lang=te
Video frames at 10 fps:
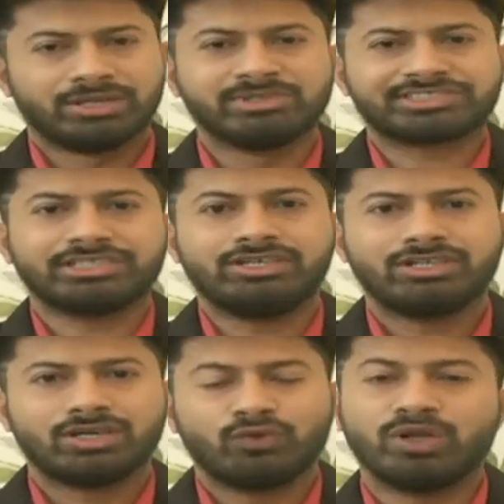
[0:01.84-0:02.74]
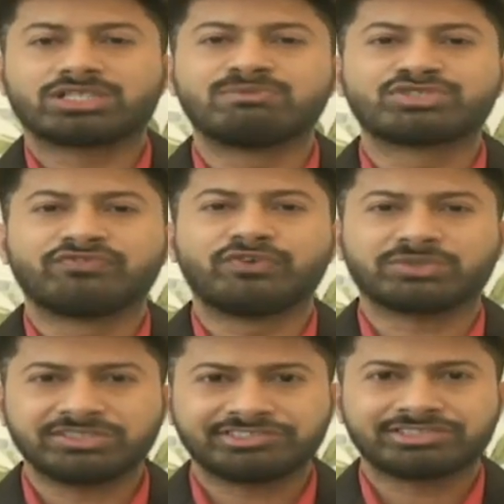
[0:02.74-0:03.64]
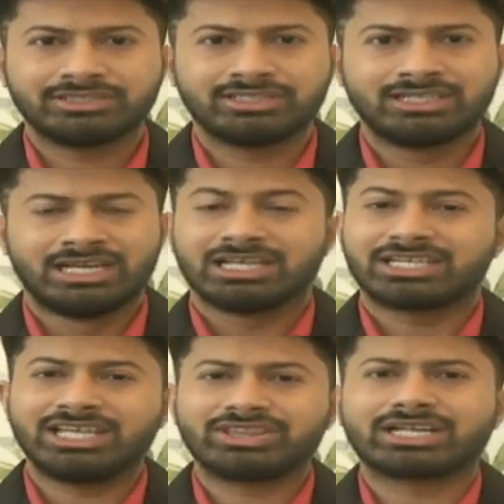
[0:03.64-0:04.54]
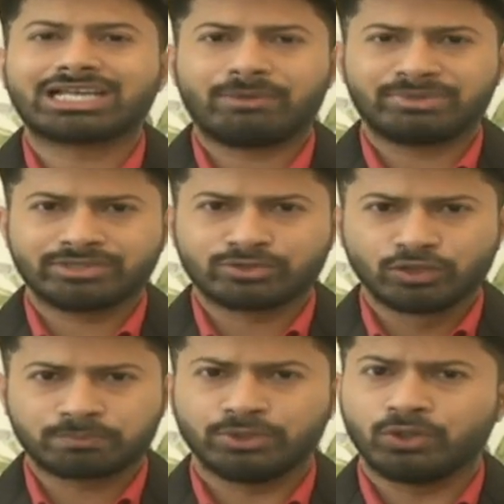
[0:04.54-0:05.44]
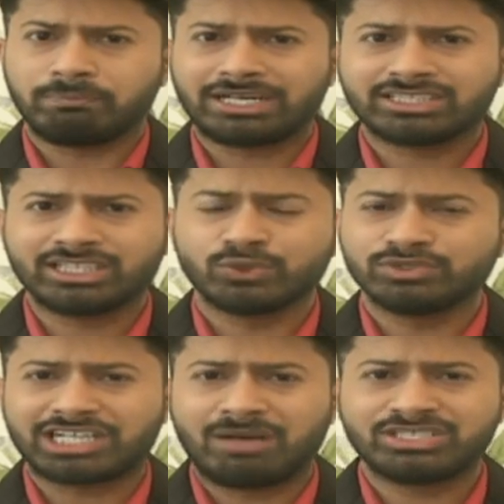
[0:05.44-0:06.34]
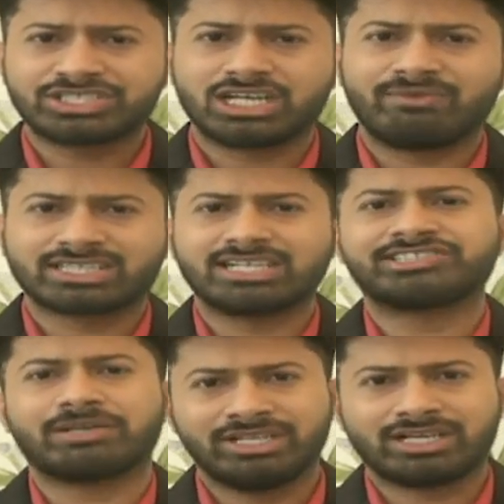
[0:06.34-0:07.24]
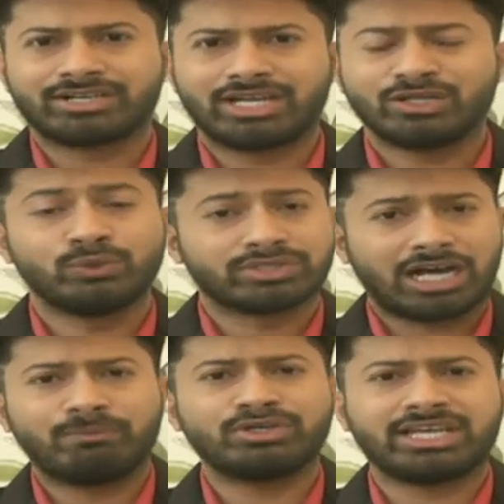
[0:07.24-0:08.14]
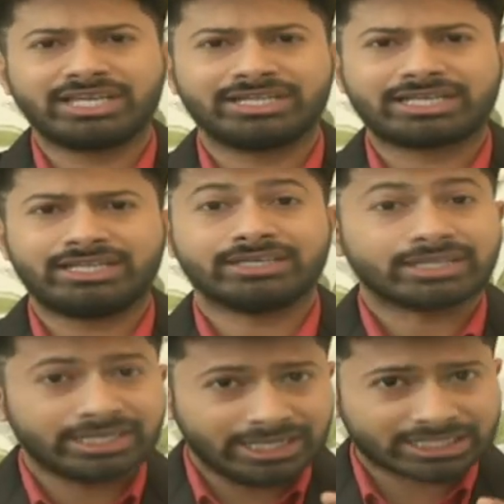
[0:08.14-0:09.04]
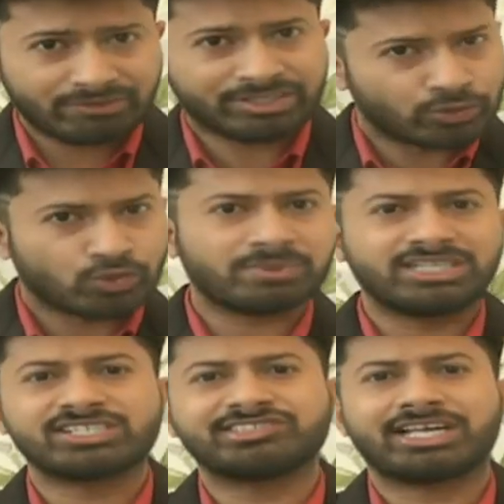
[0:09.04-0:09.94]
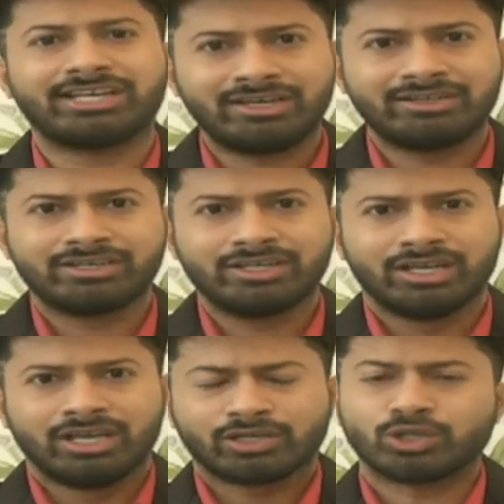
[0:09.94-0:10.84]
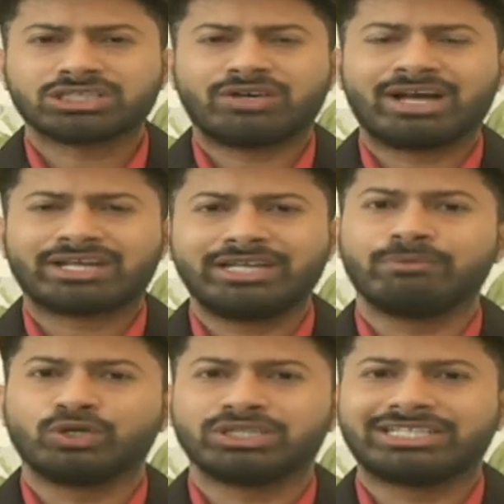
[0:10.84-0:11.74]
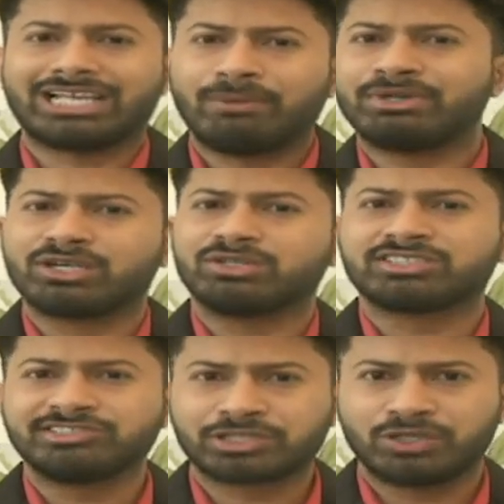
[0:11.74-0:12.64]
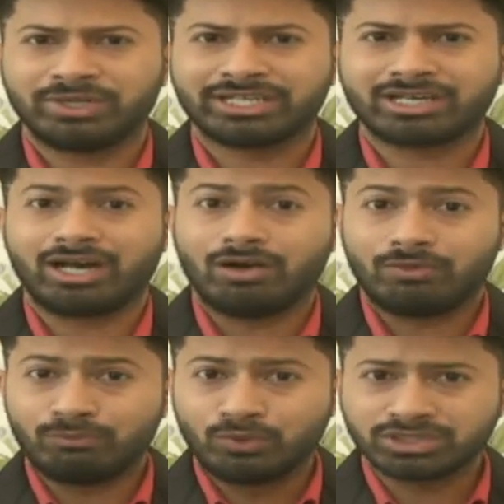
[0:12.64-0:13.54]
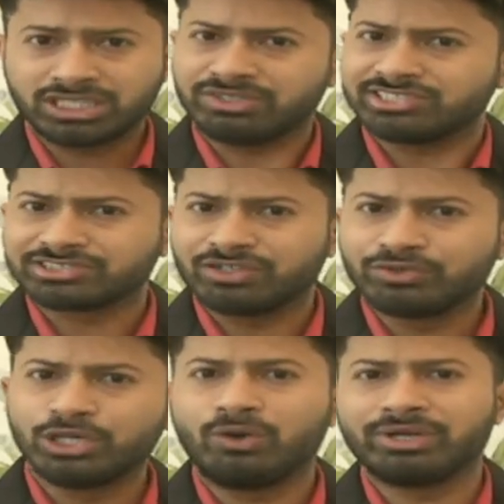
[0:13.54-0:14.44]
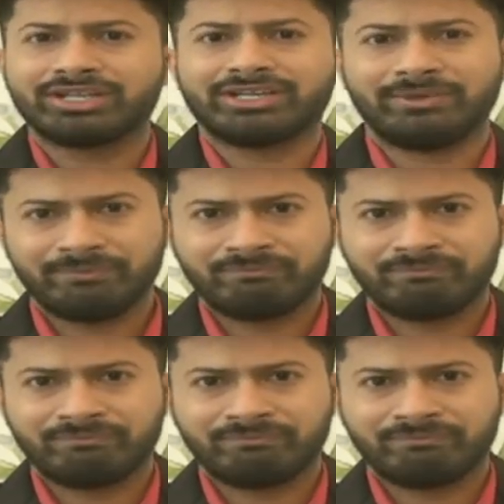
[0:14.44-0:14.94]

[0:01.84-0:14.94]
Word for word: నమస్తే వెల్కమ్ టు ఫోకస్ కేంద్ర కేబినెట్ కూర్పులో పనితీరు సామాజిక వర్గ సమీకరణాలు రాబోయే ఎన్నికలే కీలకమైన రోల్ ప్లే చేశాయా కొత్త వారిని మోదీ కేబినెట్లో తీసుకోవడం వెనుక మోదీ వేసిన వ్యూహం ఏంటి